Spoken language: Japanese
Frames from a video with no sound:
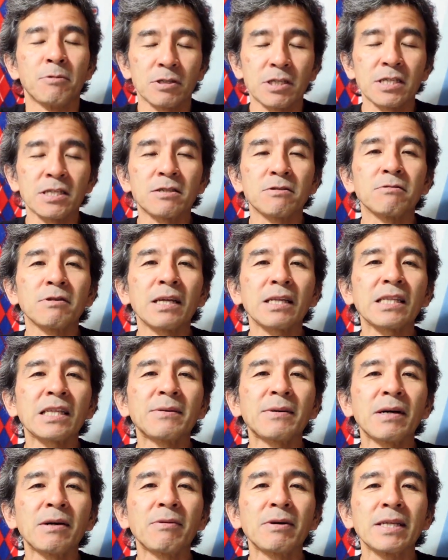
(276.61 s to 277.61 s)
もしそうなっ
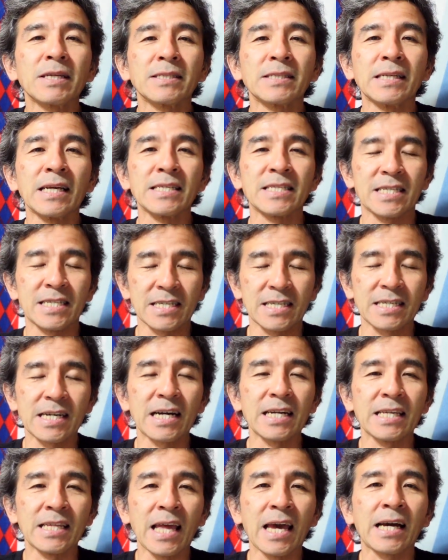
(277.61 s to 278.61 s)
た場合はですね、
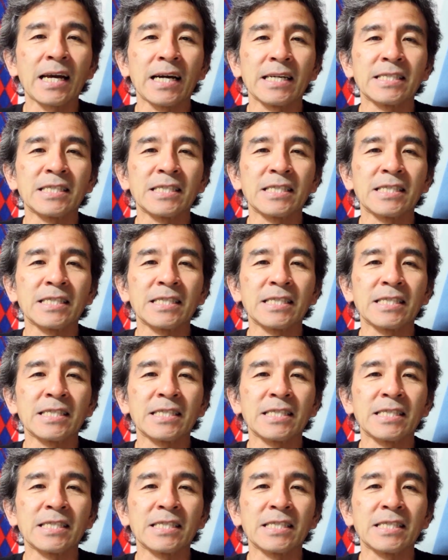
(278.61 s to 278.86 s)
しっかりね、